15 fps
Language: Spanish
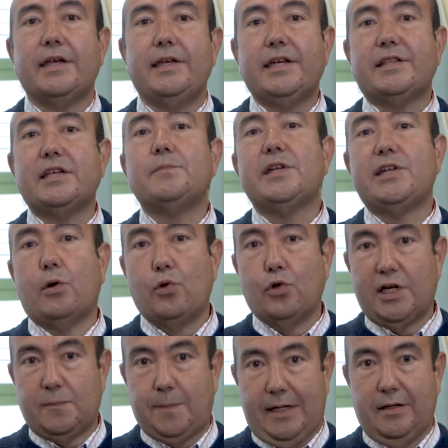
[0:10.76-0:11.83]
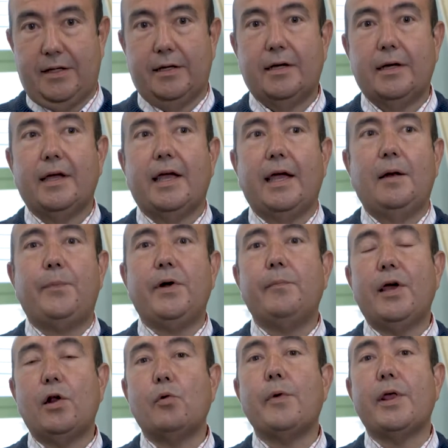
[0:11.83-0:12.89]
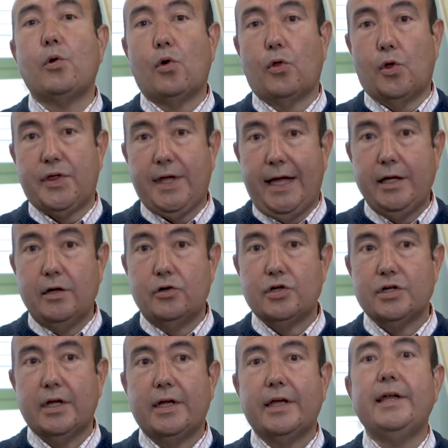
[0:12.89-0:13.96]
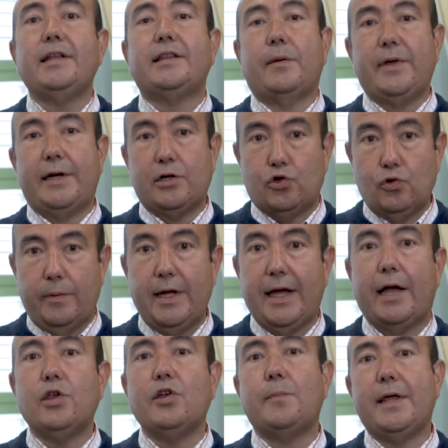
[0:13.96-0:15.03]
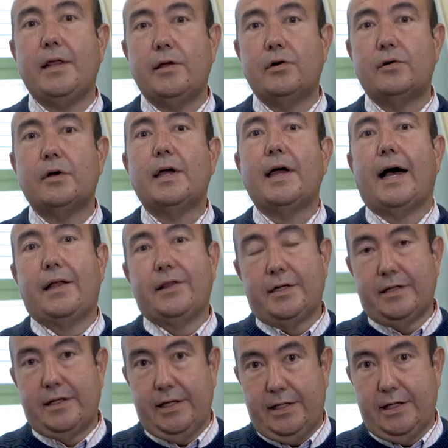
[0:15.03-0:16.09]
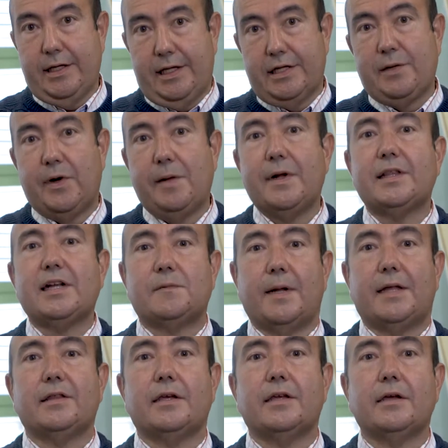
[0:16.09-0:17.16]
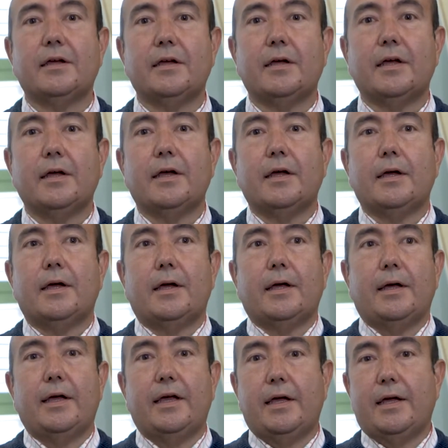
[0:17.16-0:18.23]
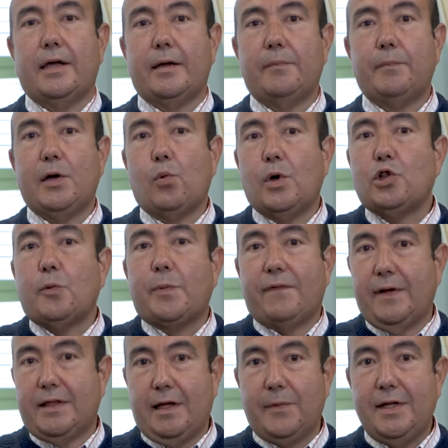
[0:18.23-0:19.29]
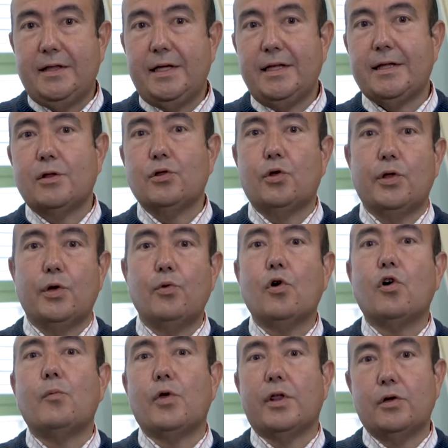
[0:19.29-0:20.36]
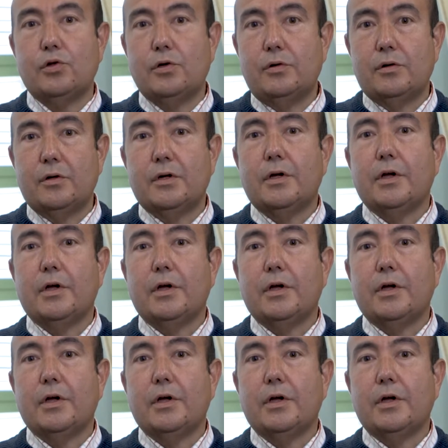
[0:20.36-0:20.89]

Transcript: y este es mi segundo trasplante. El primero me duró 12 años y también estuve año y medio antes de, ese primer trasplante. Eh, me encuentro perfectamente, tanto de uno como de otro.